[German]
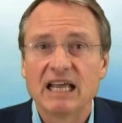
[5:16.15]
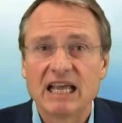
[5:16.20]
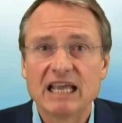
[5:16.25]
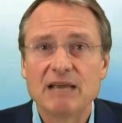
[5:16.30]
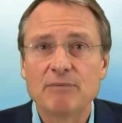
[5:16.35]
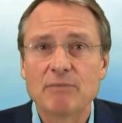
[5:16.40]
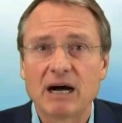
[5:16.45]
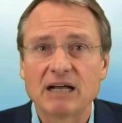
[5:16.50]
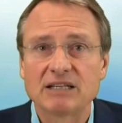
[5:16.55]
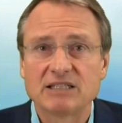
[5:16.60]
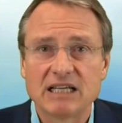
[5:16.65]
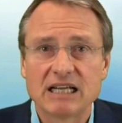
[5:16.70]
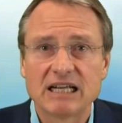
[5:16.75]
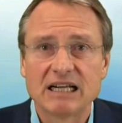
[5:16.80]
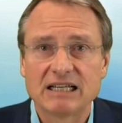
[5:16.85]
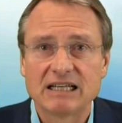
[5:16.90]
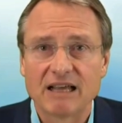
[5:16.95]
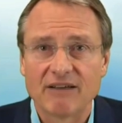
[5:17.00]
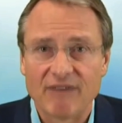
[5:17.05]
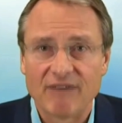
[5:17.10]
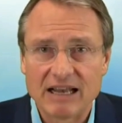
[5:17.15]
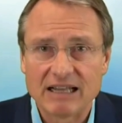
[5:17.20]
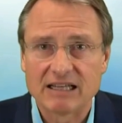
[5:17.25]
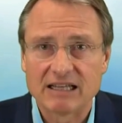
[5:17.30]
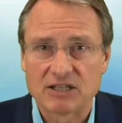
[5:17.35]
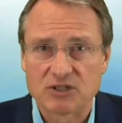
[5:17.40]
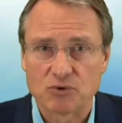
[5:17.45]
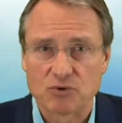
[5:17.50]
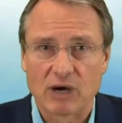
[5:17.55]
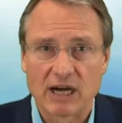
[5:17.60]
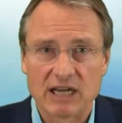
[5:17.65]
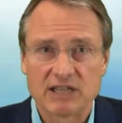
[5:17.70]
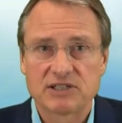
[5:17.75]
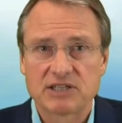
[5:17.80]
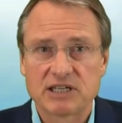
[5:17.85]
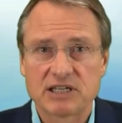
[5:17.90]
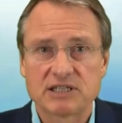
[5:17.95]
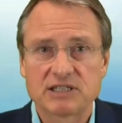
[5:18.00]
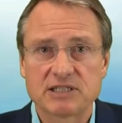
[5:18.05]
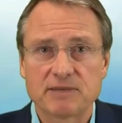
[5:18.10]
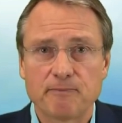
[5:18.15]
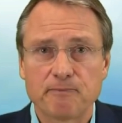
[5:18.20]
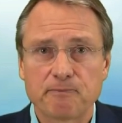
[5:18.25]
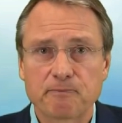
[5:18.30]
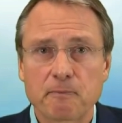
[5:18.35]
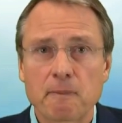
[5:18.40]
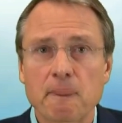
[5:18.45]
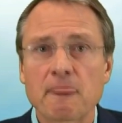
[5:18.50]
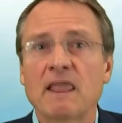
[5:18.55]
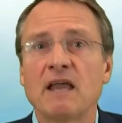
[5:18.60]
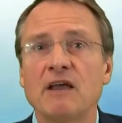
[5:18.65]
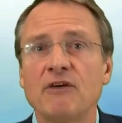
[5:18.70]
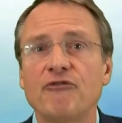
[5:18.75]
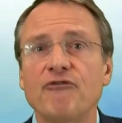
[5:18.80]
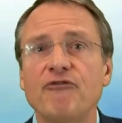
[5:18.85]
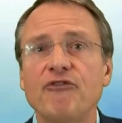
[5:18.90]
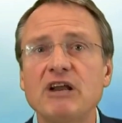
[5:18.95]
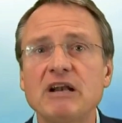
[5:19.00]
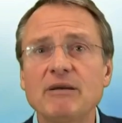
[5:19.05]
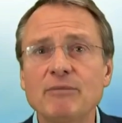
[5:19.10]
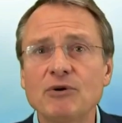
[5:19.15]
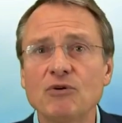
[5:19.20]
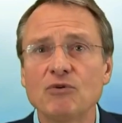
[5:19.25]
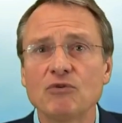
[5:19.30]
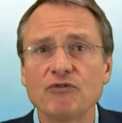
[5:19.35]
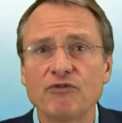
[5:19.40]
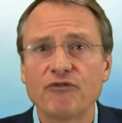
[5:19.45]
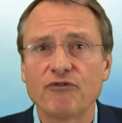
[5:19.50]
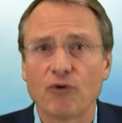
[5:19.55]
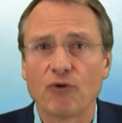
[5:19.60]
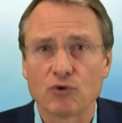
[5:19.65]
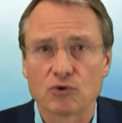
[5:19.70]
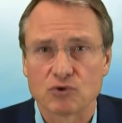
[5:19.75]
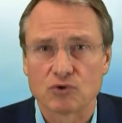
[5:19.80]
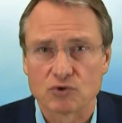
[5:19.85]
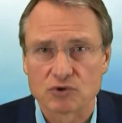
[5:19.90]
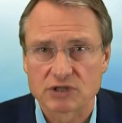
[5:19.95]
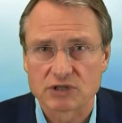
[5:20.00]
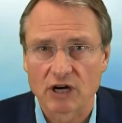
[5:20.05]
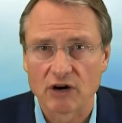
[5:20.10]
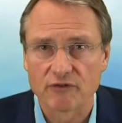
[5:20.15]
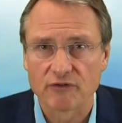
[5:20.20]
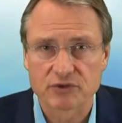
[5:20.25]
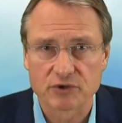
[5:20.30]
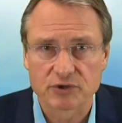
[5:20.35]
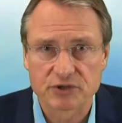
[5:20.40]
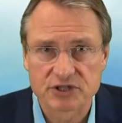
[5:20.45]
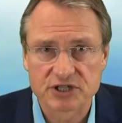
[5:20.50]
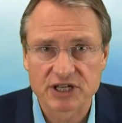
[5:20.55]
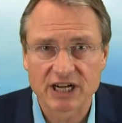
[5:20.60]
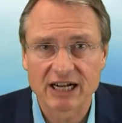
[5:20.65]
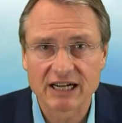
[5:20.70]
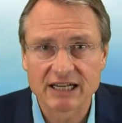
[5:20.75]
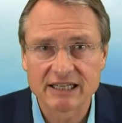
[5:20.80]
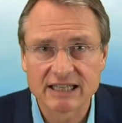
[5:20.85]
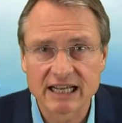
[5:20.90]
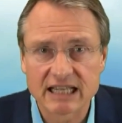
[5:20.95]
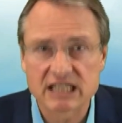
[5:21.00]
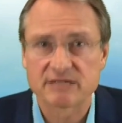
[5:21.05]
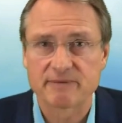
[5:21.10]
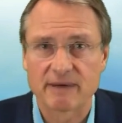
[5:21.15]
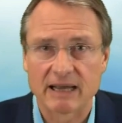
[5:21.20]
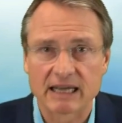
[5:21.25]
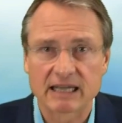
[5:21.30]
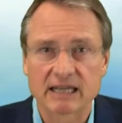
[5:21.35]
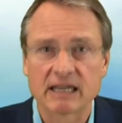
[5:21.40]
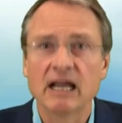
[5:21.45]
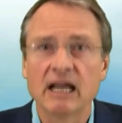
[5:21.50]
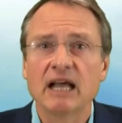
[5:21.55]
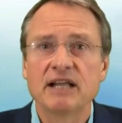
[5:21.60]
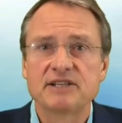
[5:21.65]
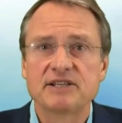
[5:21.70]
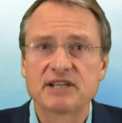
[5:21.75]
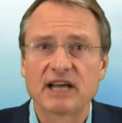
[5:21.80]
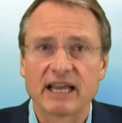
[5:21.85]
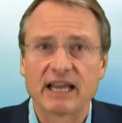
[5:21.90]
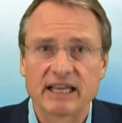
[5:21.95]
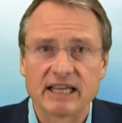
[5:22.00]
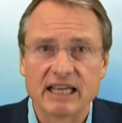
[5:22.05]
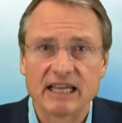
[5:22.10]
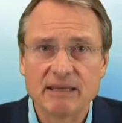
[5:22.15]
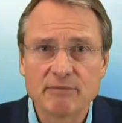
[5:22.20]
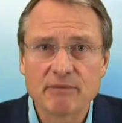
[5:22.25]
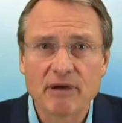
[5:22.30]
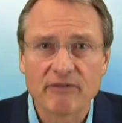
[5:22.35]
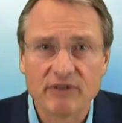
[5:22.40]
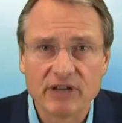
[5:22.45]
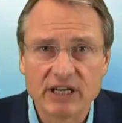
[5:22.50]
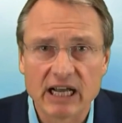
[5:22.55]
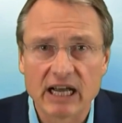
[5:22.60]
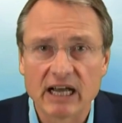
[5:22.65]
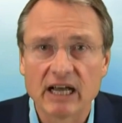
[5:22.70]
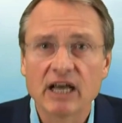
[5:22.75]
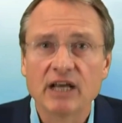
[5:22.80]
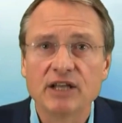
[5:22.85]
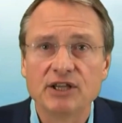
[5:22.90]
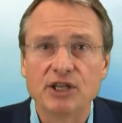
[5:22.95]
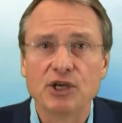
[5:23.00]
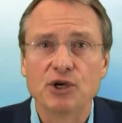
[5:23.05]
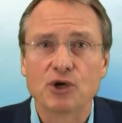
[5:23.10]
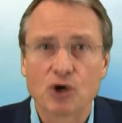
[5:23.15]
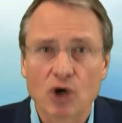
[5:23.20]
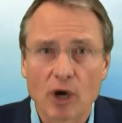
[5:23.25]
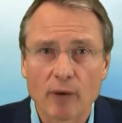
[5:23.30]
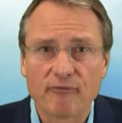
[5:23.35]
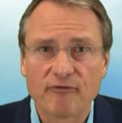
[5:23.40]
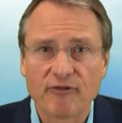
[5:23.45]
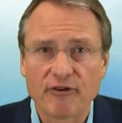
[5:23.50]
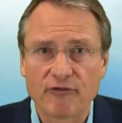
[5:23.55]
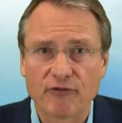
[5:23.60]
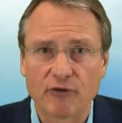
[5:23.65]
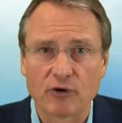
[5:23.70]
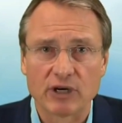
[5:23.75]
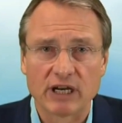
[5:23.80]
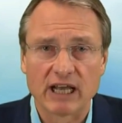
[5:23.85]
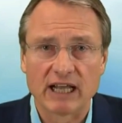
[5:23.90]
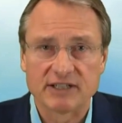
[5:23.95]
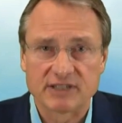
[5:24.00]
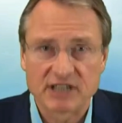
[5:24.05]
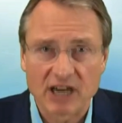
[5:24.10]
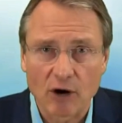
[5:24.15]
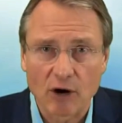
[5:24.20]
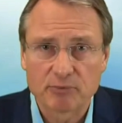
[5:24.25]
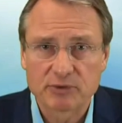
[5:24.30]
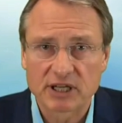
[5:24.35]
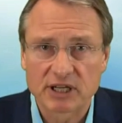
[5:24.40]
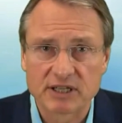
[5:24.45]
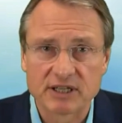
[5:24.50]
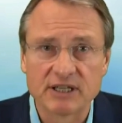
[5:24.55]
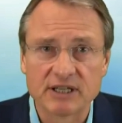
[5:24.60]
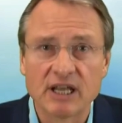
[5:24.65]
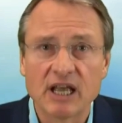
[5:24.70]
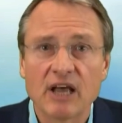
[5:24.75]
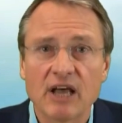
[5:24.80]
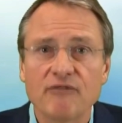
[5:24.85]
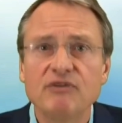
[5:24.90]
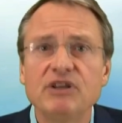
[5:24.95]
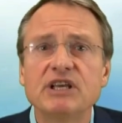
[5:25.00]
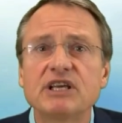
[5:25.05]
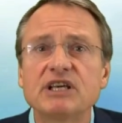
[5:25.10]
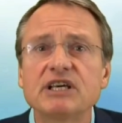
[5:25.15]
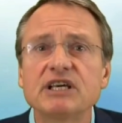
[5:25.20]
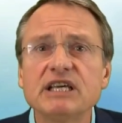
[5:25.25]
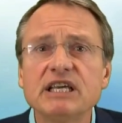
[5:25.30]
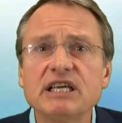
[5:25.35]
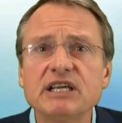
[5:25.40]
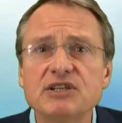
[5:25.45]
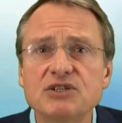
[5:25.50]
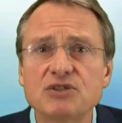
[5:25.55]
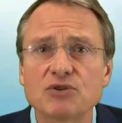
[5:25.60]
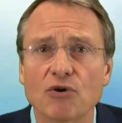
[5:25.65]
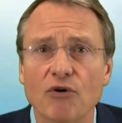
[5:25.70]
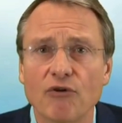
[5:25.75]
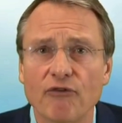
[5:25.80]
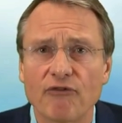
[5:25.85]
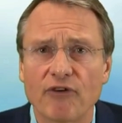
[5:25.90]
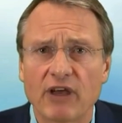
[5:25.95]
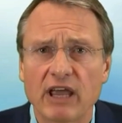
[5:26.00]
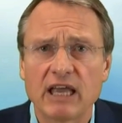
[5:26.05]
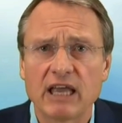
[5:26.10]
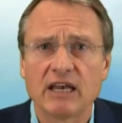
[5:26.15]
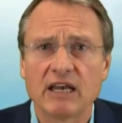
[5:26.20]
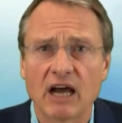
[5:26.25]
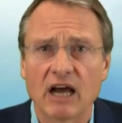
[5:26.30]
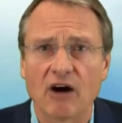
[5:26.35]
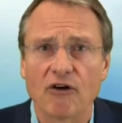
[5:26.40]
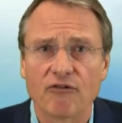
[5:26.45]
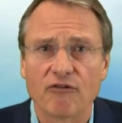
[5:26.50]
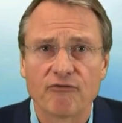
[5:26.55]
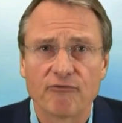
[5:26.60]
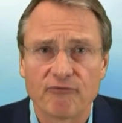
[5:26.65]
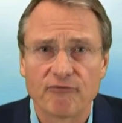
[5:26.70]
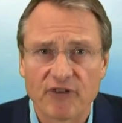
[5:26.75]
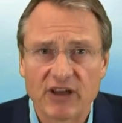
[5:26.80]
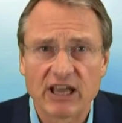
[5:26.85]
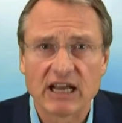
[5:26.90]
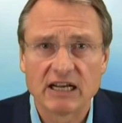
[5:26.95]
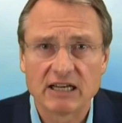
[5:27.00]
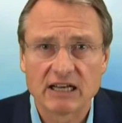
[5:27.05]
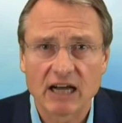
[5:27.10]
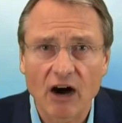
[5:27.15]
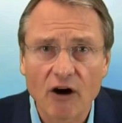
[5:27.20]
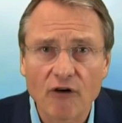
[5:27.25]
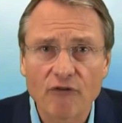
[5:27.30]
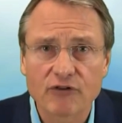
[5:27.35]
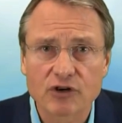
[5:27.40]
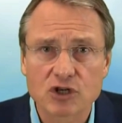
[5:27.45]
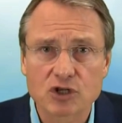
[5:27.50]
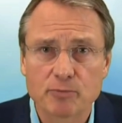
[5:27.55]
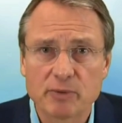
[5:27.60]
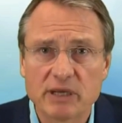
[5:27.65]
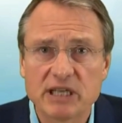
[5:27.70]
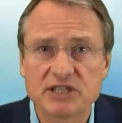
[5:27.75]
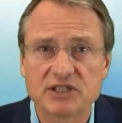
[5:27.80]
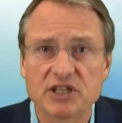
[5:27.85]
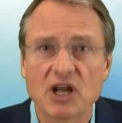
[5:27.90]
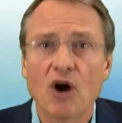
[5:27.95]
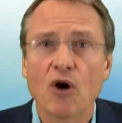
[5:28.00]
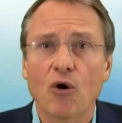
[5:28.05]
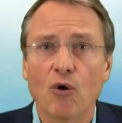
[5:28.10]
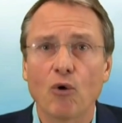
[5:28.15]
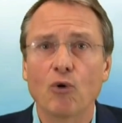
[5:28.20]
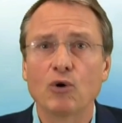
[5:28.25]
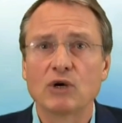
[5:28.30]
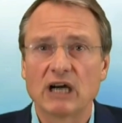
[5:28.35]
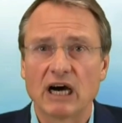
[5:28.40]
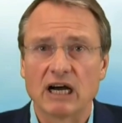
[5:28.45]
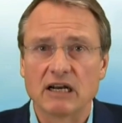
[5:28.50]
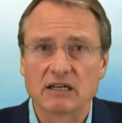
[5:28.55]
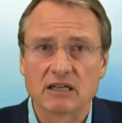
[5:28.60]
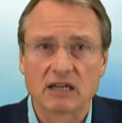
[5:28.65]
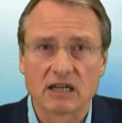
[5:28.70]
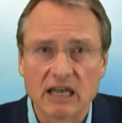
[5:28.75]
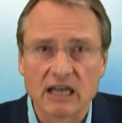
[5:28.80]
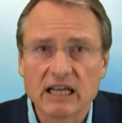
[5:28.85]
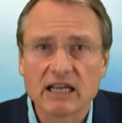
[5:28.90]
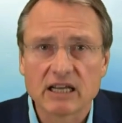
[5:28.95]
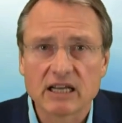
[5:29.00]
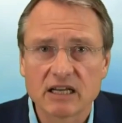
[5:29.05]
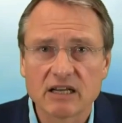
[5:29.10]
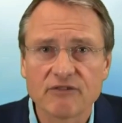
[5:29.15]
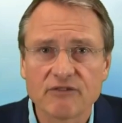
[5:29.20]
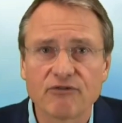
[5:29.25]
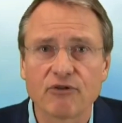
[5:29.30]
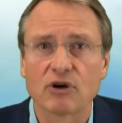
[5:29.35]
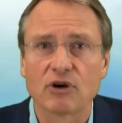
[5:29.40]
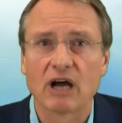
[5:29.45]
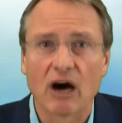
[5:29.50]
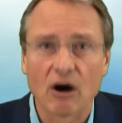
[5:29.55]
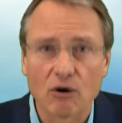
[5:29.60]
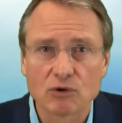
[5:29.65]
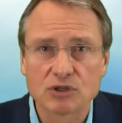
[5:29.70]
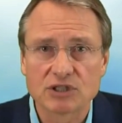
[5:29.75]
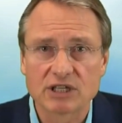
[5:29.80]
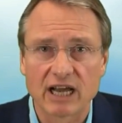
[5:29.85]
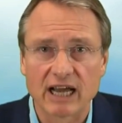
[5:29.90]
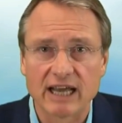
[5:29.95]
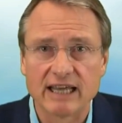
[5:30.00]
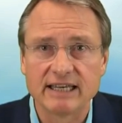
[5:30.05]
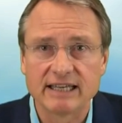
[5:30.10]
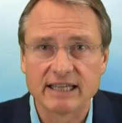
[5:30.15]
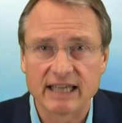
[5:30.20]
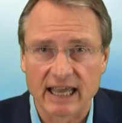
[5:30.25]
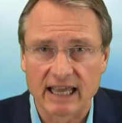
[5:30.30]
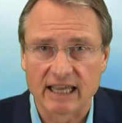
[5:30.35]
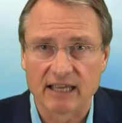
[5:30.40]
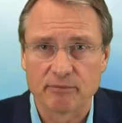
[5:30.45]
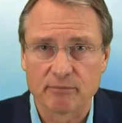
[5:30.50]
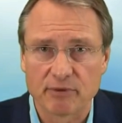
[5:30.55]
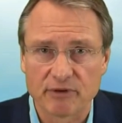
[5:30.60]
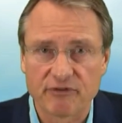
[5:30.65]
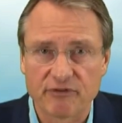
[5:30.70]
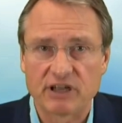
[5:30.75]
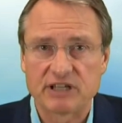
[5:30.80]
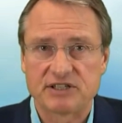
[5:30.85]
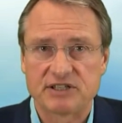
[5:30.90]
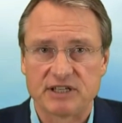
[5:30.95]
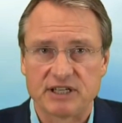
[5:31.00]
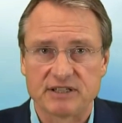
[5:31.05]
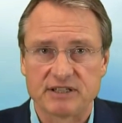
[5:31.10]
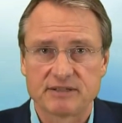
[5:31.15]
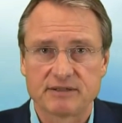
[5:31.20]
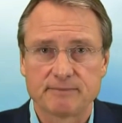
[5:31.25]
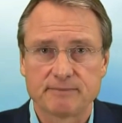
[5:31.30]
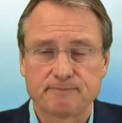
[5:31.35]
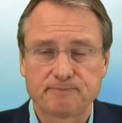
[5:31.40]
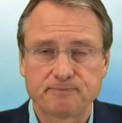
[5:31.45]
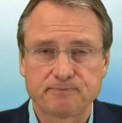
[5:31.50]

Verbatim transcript: Im Artikel der Welt dazu heißt es, Filme und Fotos auf sozialen Netzwerken zeigen immer wieder die Köpfe von Enthaupteten wie Kriegstrophäen auf Pfählen aufgespießt oder an Klinken von Hauseingängen befestigt.